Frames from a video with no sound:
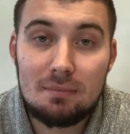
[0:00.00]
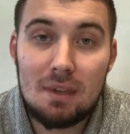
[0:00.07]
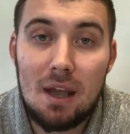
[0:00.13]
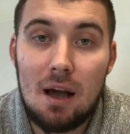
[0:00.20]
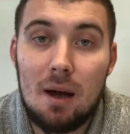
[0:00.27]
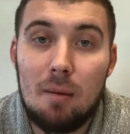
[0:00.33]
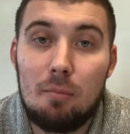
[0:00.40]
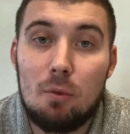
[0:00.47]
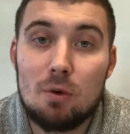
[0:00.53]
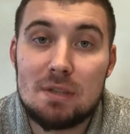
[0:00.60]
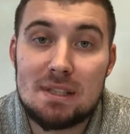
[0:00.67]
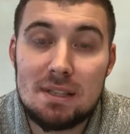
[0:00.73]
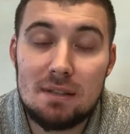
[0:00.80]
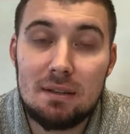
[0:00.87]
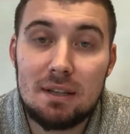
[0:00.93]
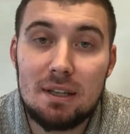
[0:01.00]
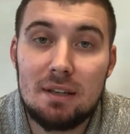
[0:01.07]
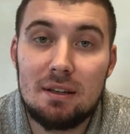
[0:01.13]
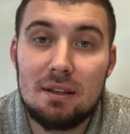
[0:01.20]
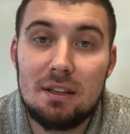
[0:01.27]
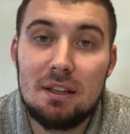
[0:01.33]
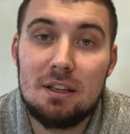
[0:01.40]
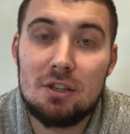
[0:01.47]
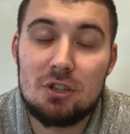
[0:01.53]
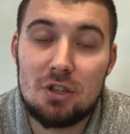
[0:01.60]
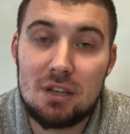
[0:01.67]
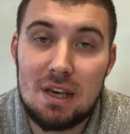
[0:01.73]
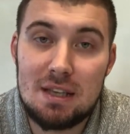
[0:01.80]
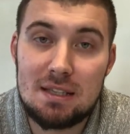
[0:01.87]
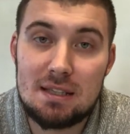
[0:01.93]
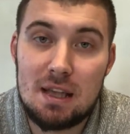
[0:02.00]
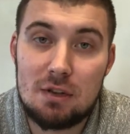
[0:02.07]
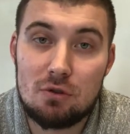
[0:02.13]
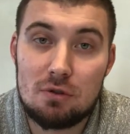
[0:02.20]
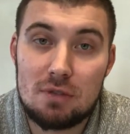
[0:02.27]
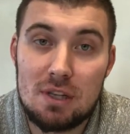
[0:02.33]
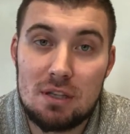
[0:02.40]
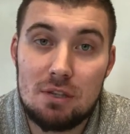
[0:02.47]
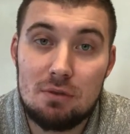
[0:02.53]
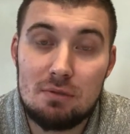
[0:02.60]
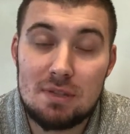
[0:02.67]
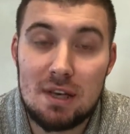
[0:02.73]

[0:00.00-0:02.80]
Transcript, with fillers: а, по ссылке и читайте нашу статью,